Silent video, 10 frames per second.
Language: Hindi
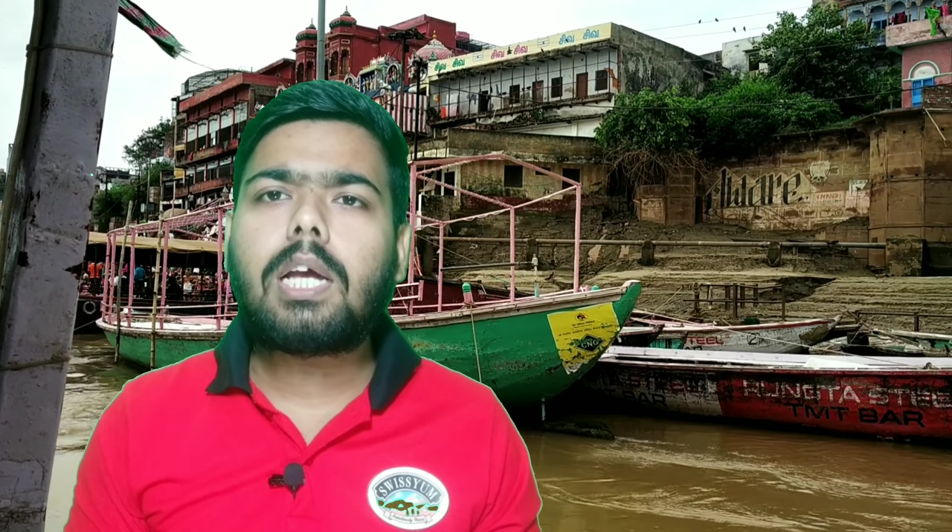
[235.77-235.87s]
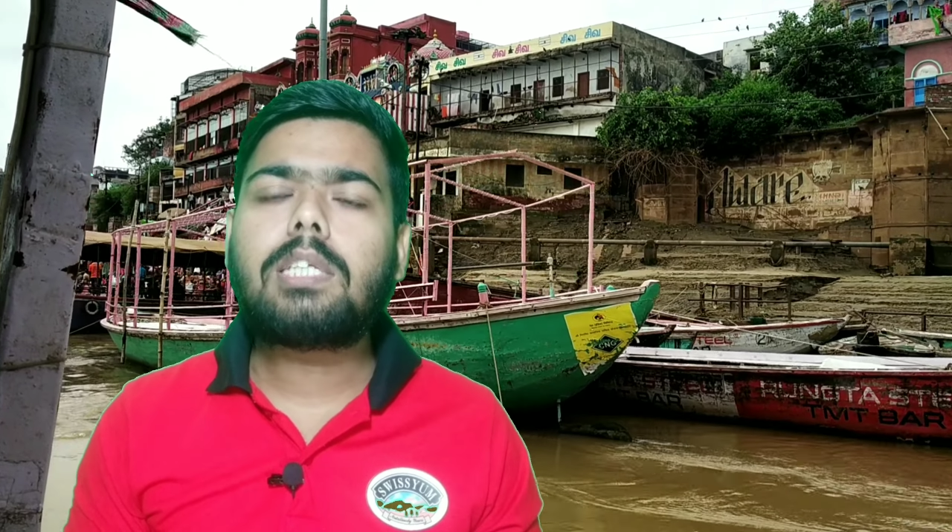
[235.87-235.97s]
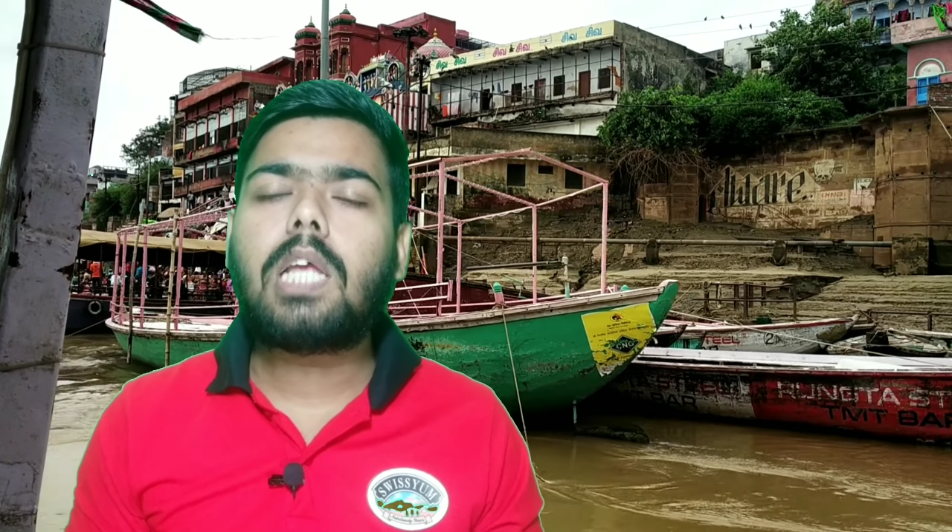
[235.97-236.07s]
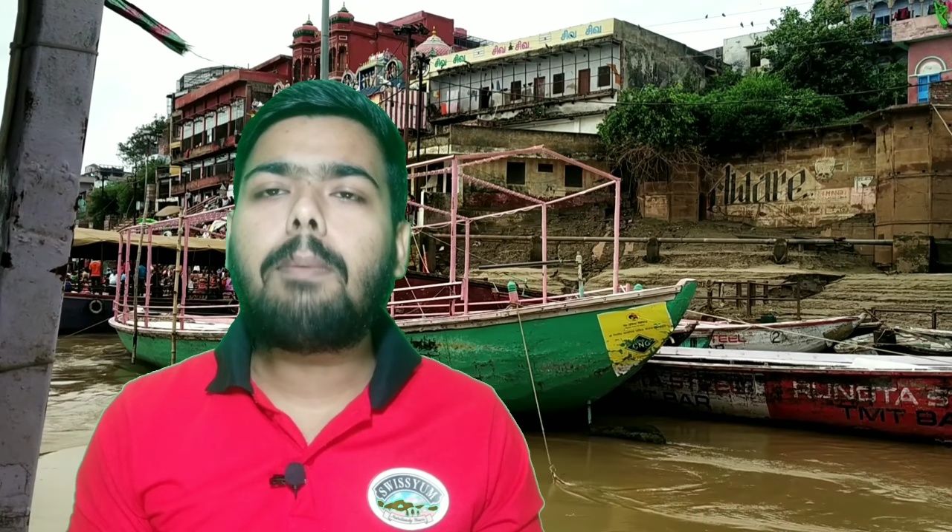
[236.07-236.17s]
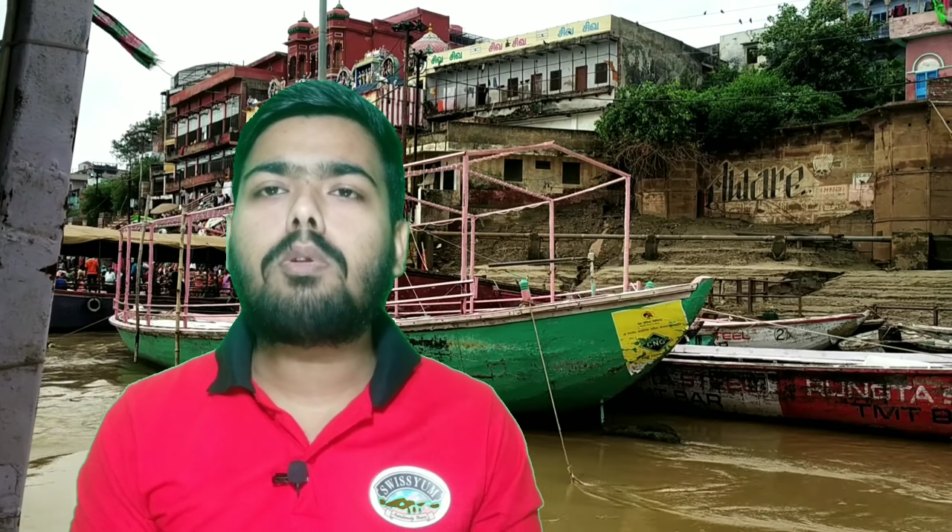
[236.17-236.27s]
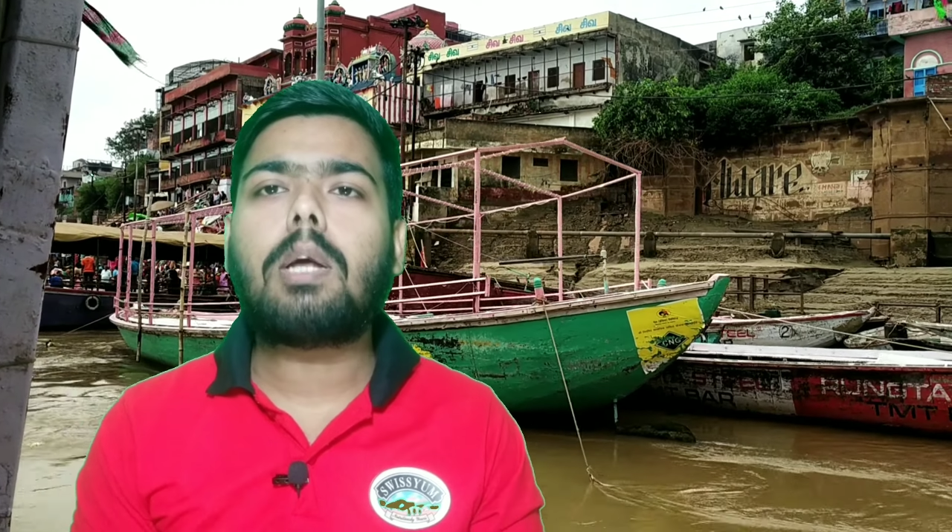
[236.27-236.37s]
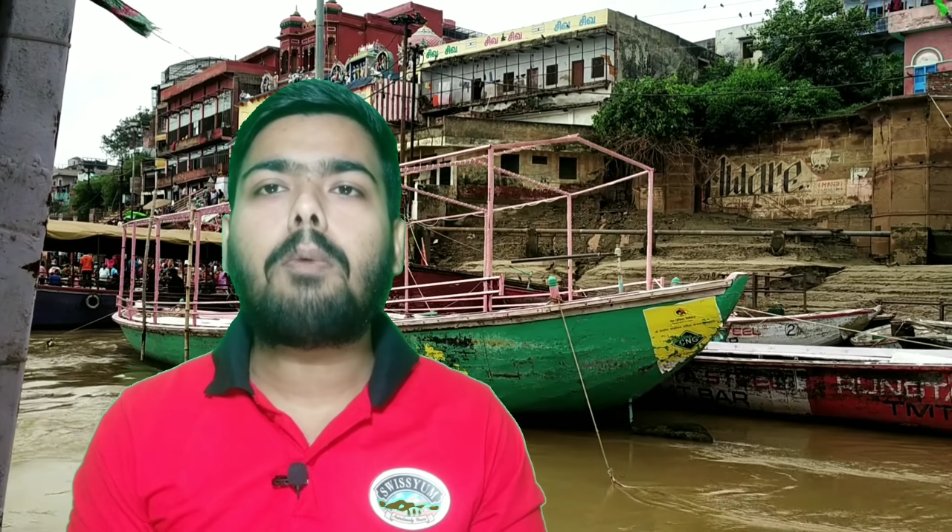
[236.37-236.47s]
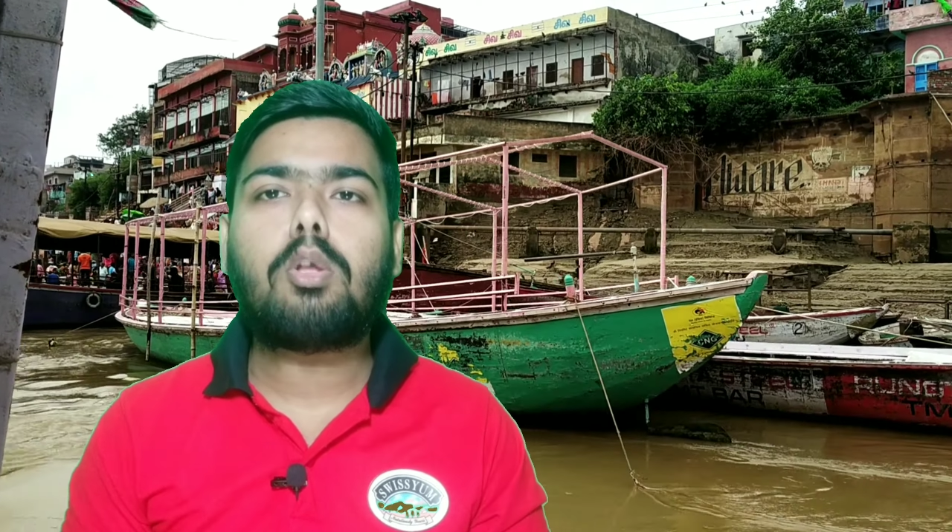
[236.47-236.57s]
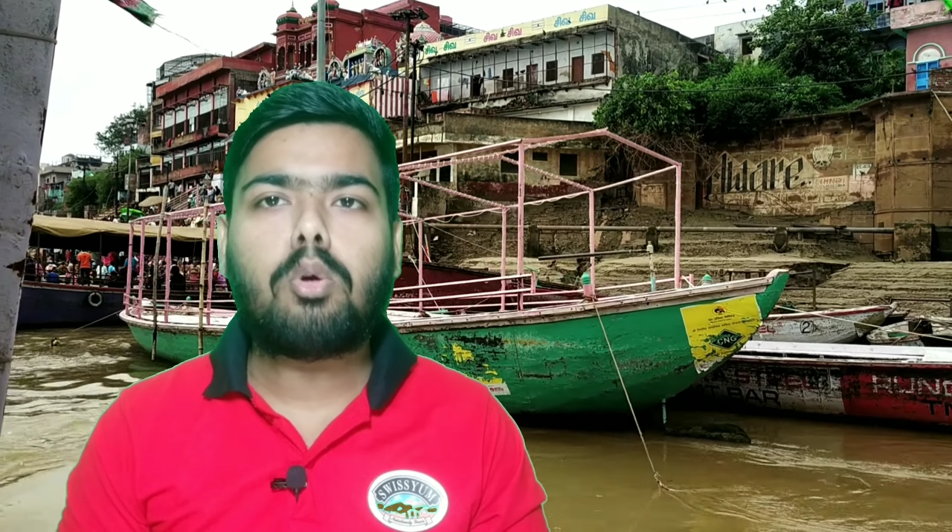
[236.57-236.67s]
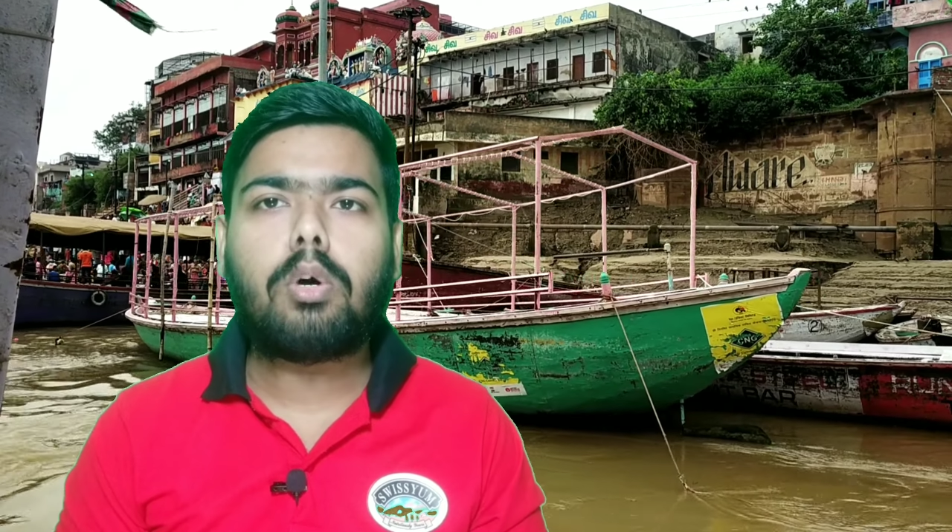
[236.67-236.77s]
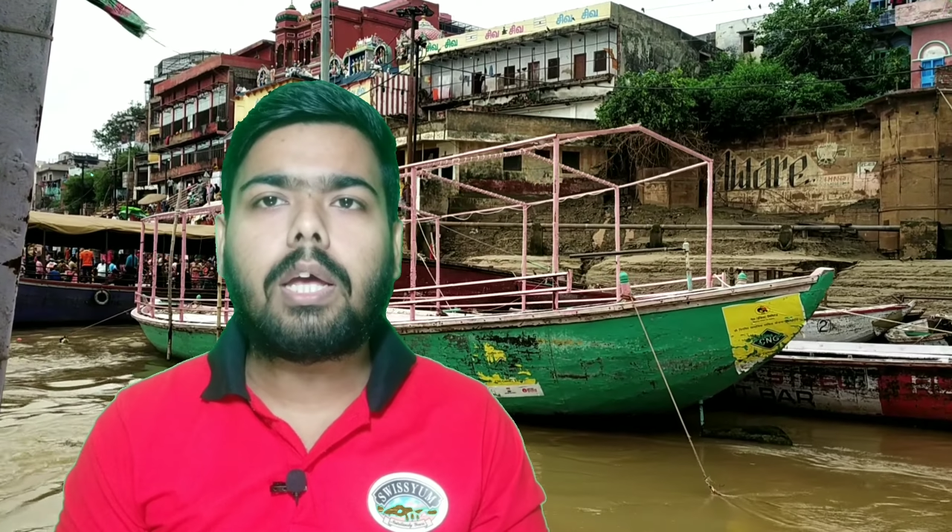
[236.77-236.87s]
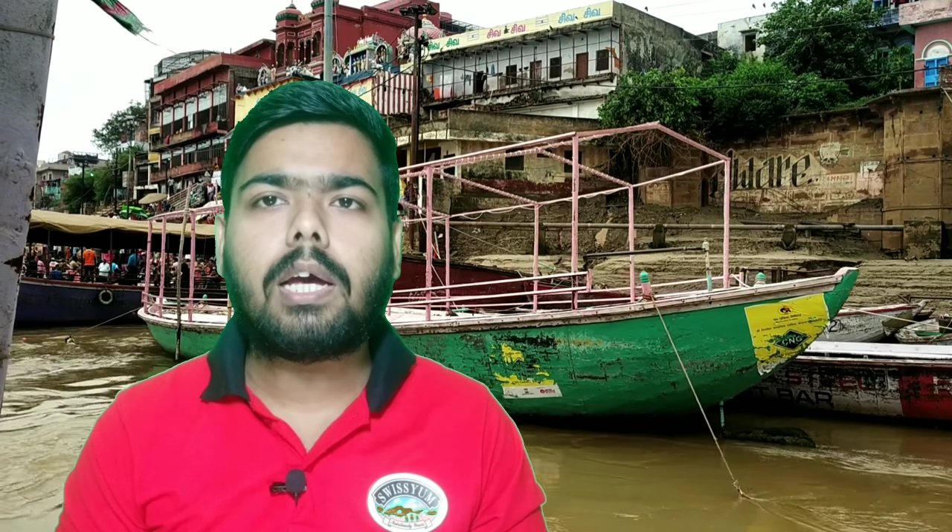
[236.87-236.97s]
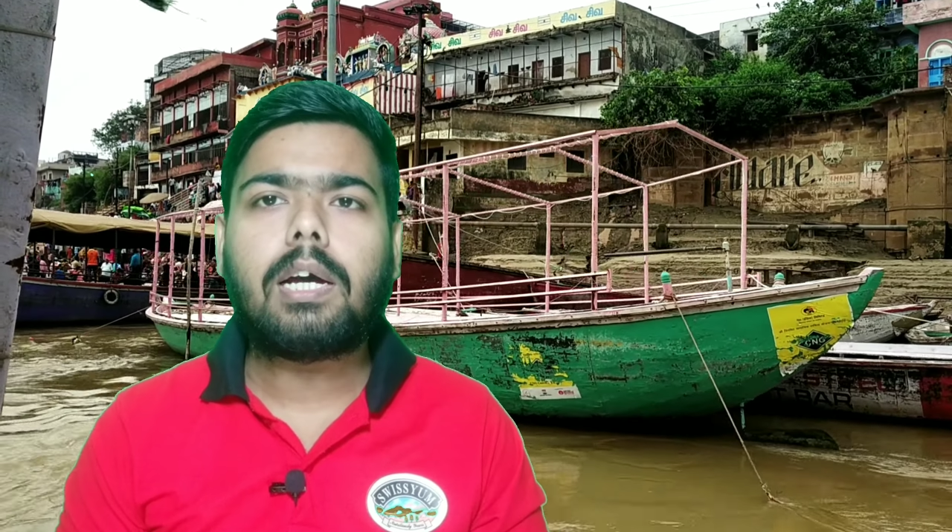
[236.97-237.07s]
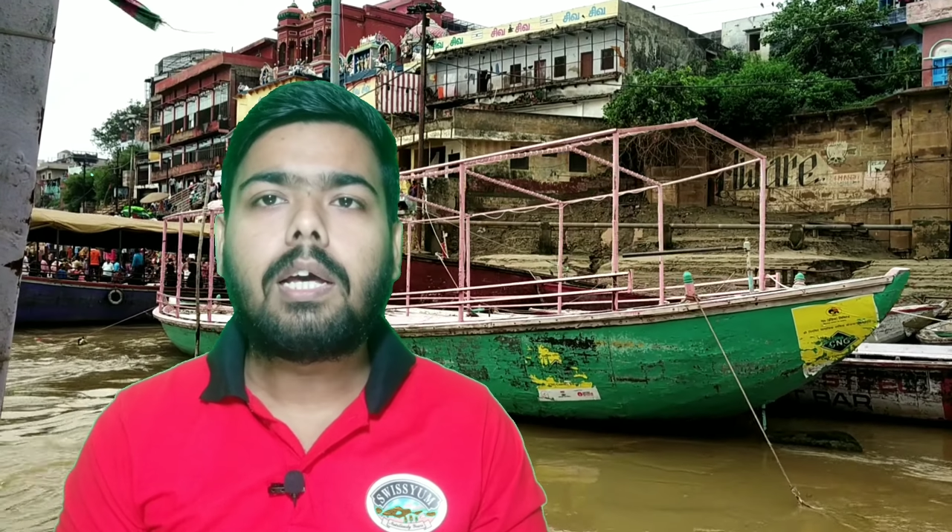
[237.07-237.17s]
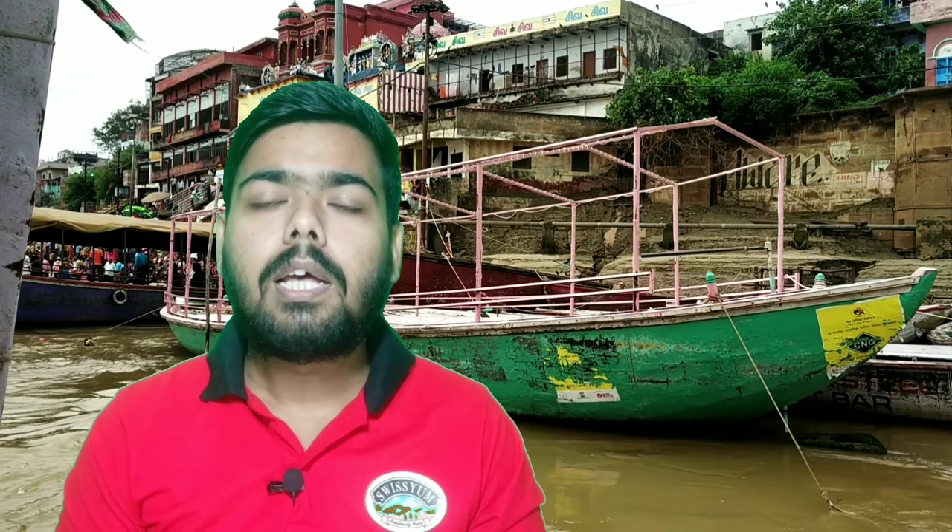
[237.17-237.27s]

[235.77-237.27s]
कि सही में उसका मौत हो गया